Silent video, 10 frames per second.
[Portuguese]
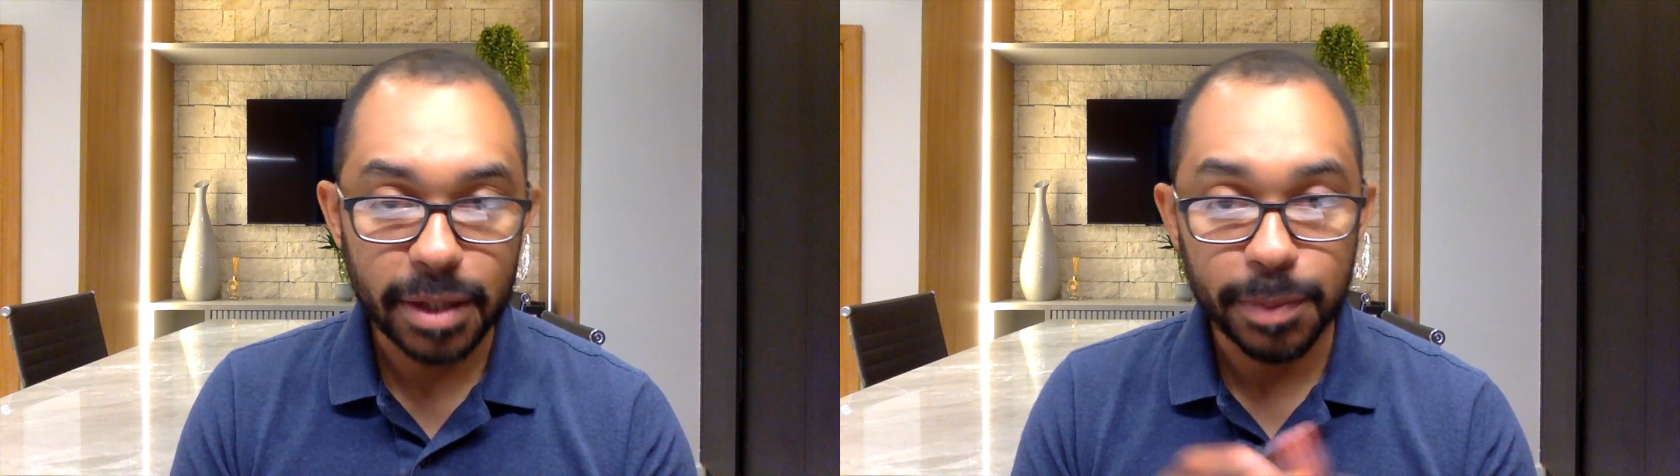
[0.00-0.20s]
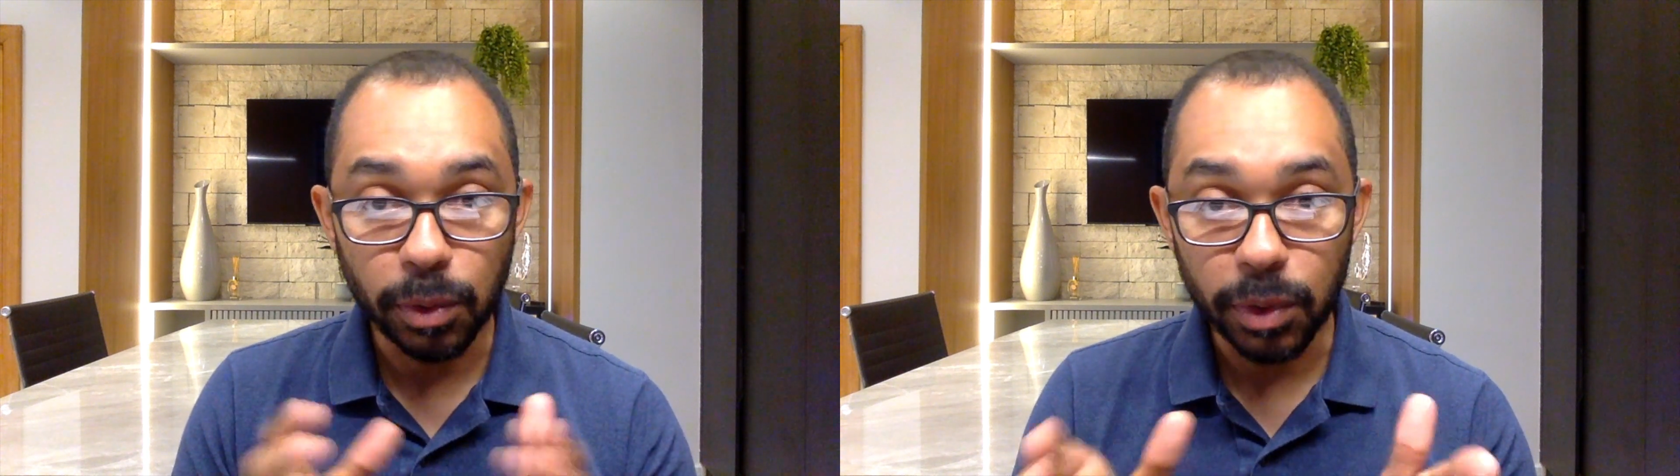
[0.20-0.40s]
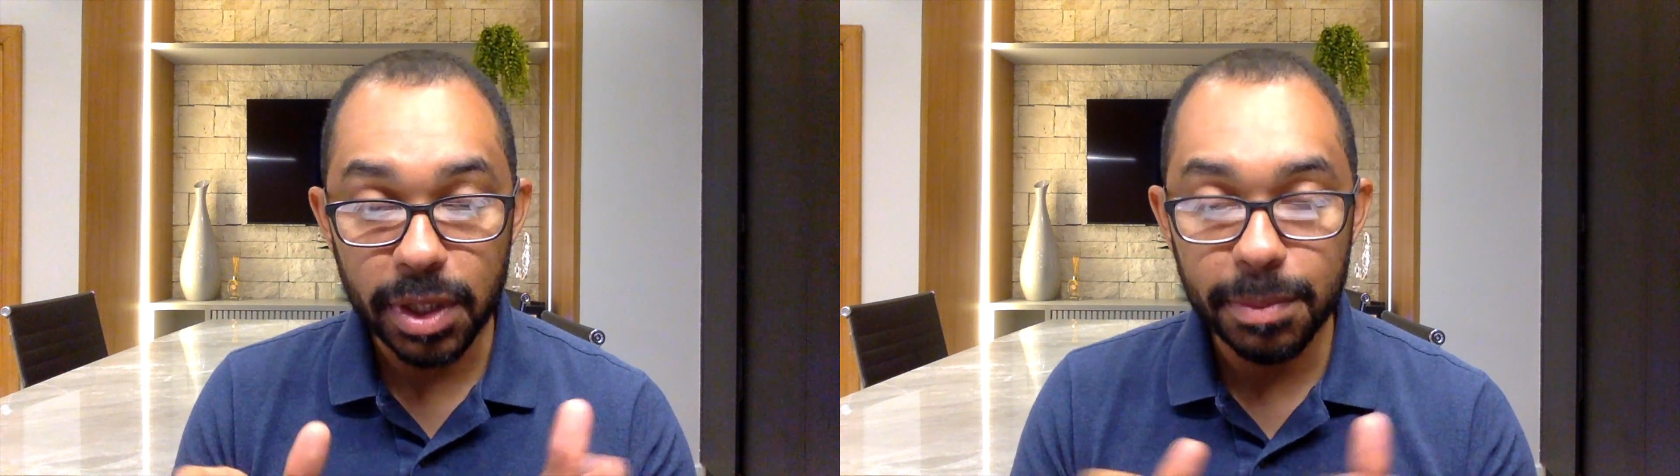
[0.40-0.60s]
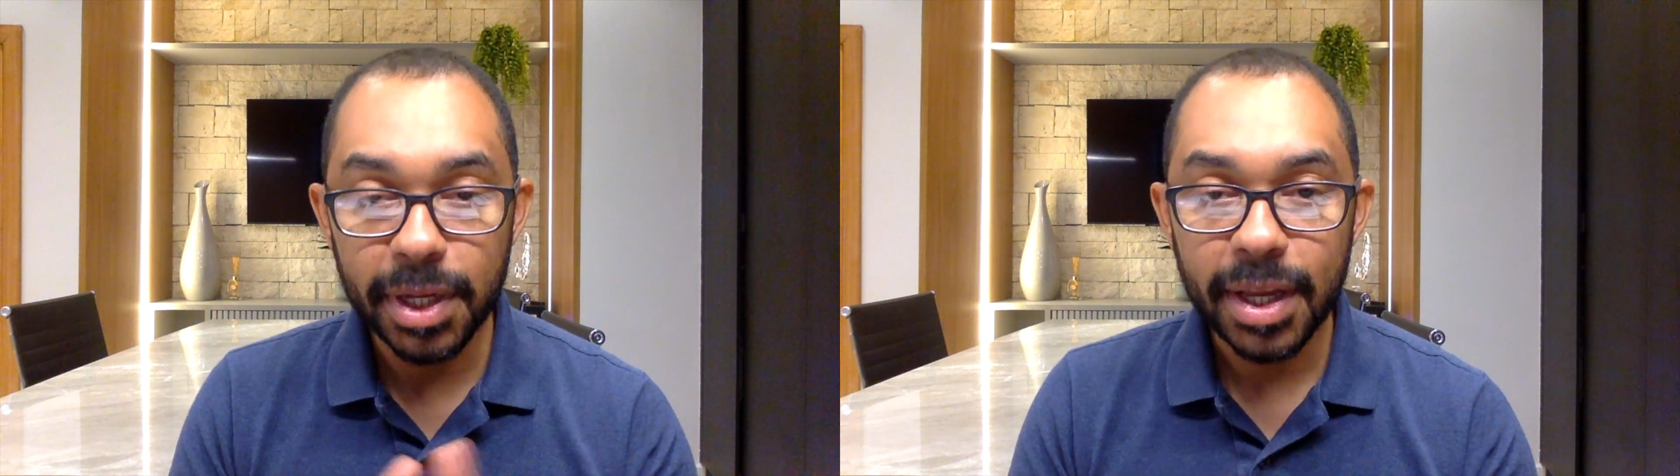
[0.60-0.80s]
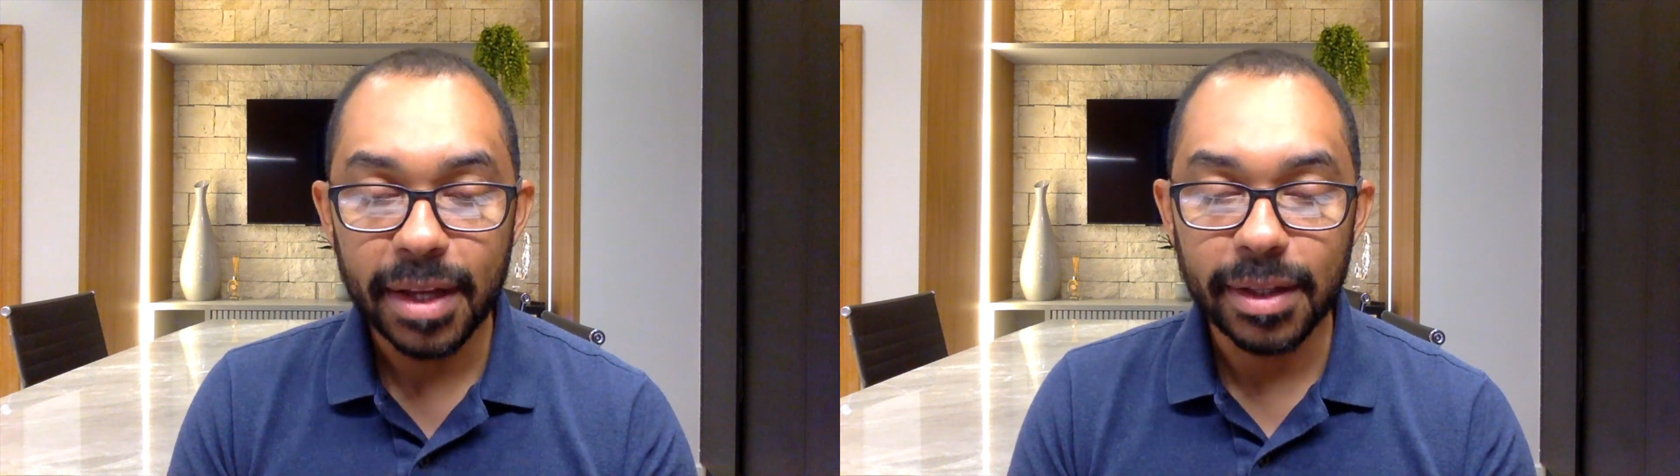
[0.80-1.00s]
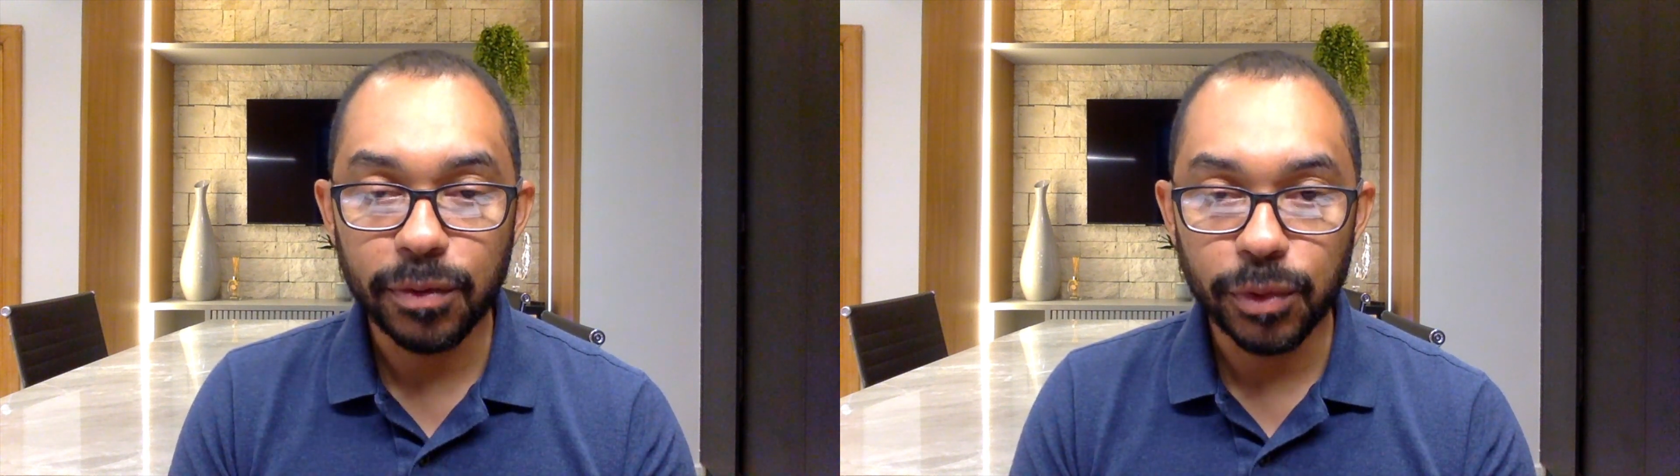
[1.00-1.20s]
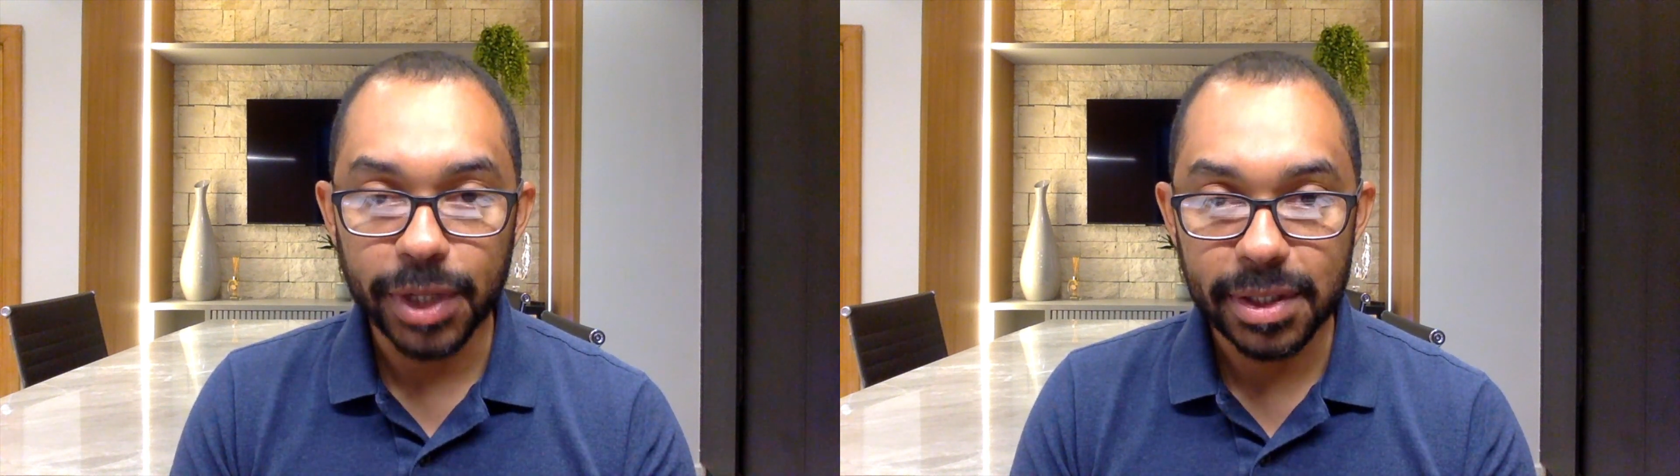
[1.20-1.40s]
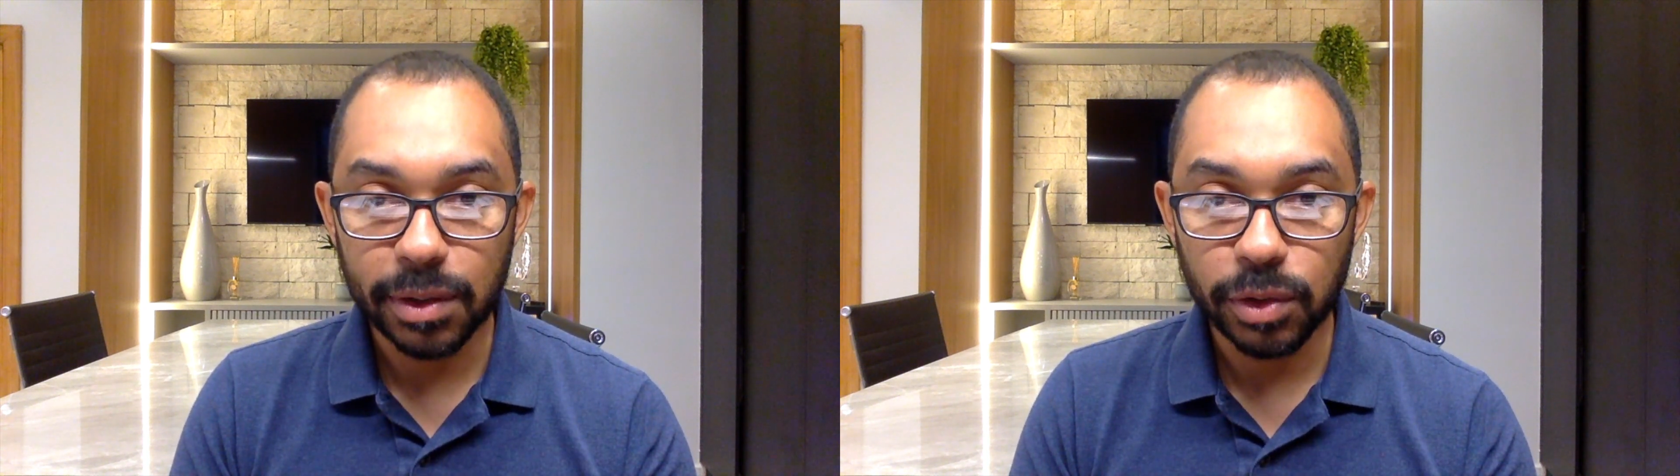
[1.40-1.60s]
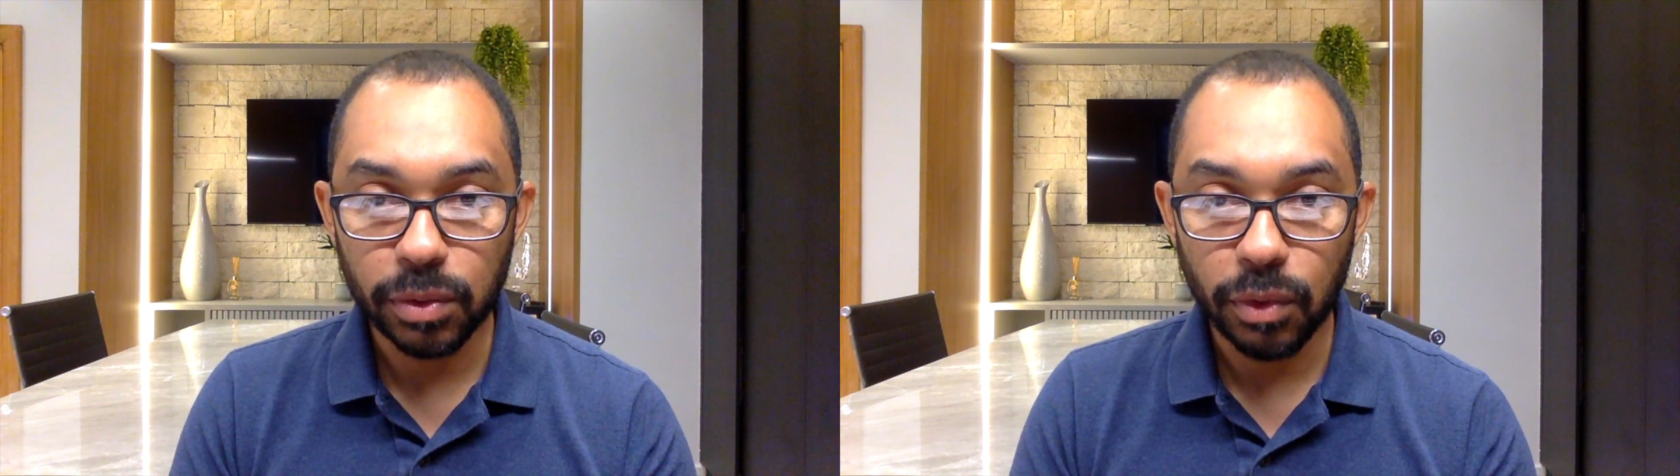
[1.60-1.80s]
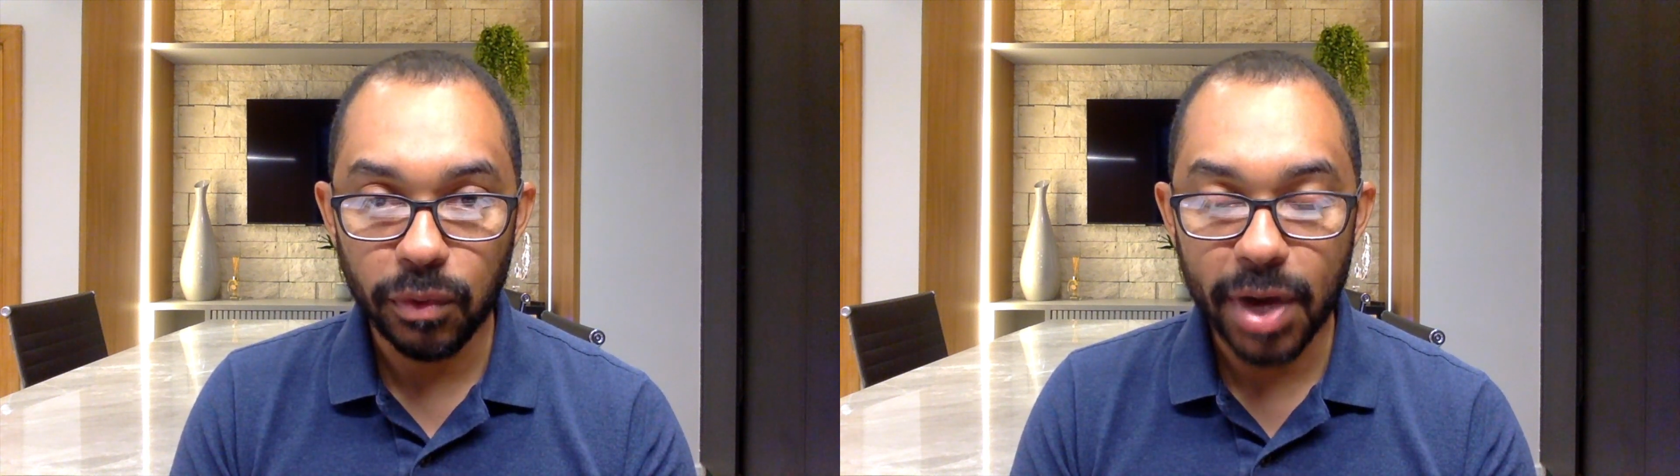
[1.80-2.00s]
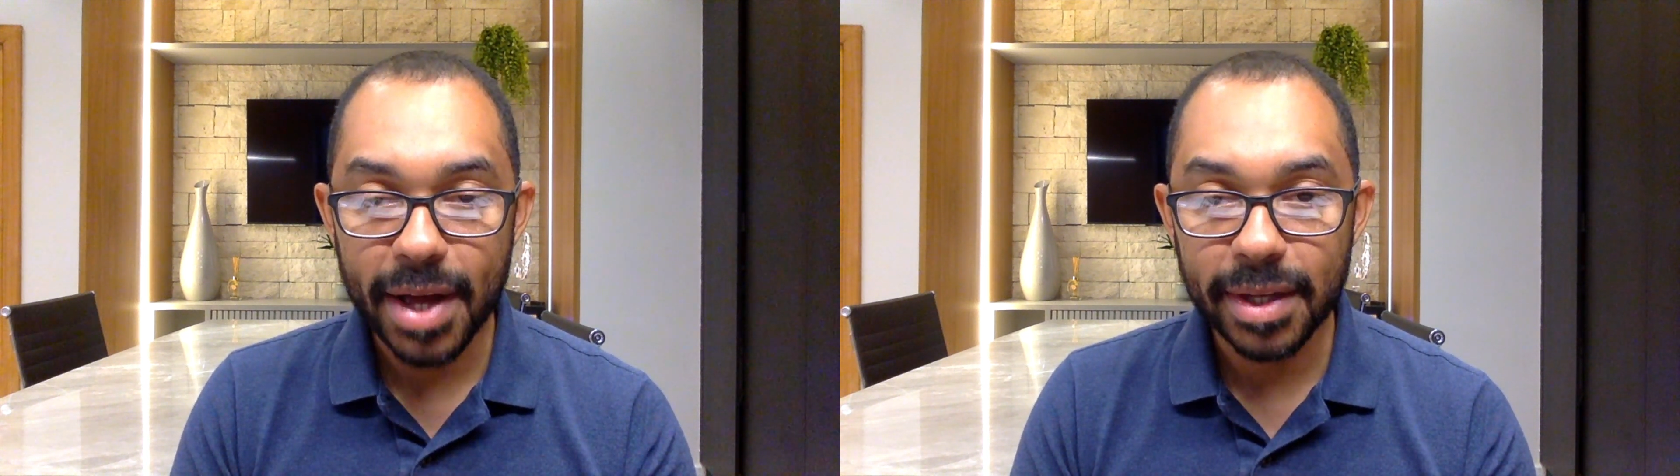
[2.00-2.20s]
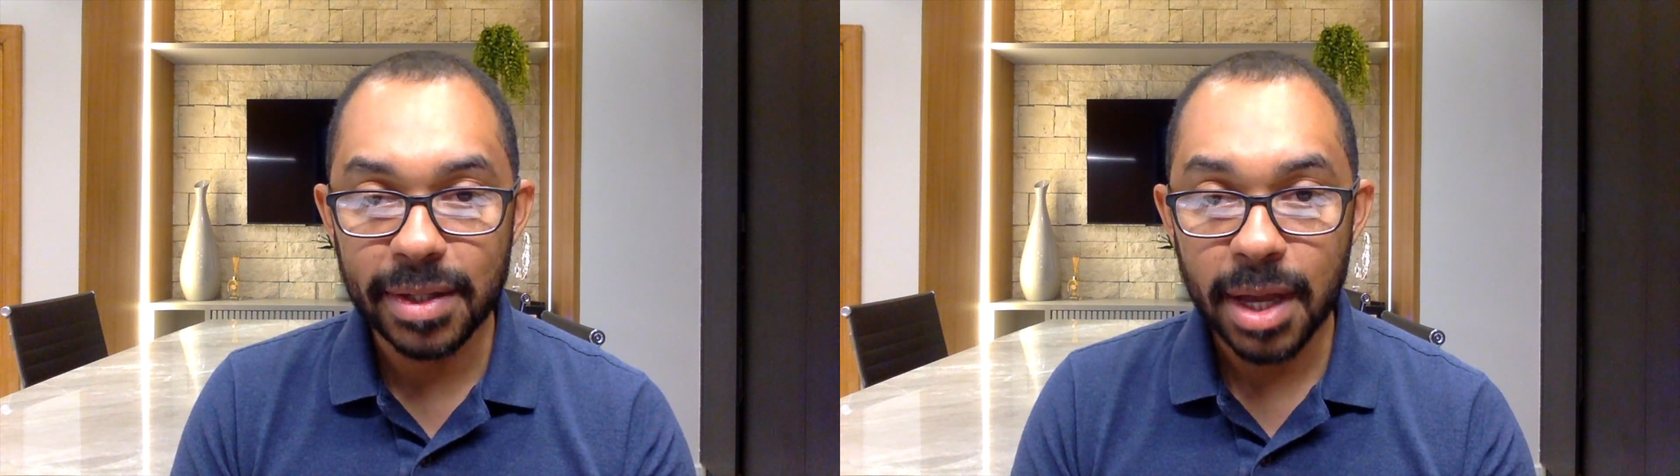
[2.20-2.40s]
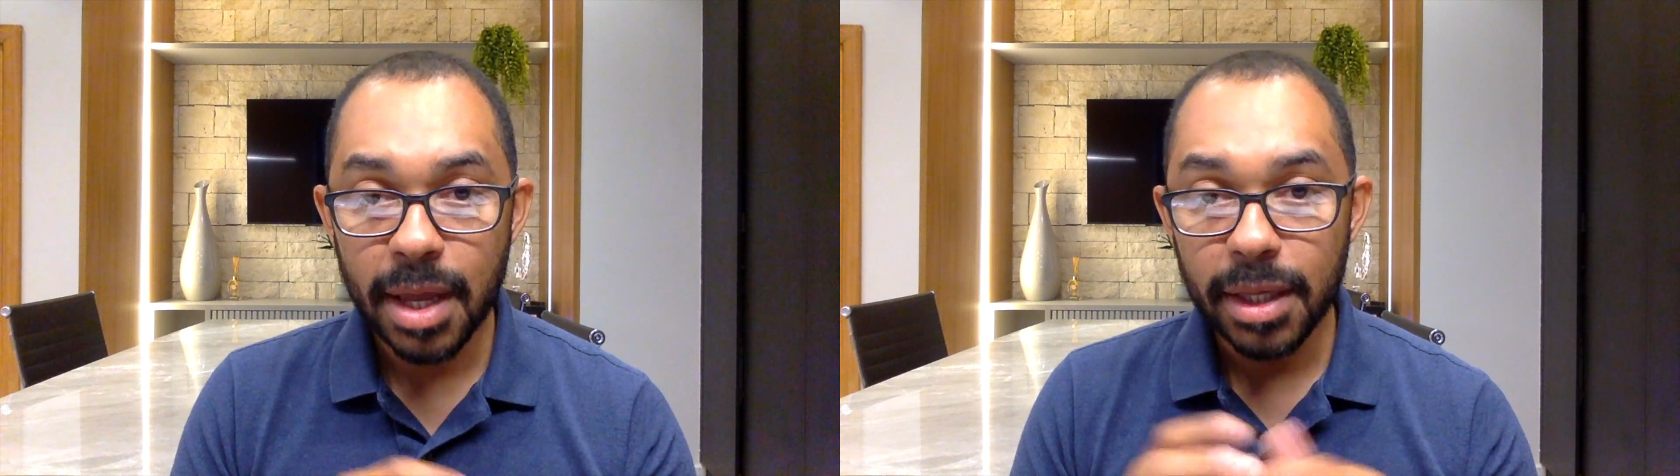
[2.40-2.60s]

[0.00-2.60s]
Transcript: pelo IBRE da Fundação Getúlio Vargas,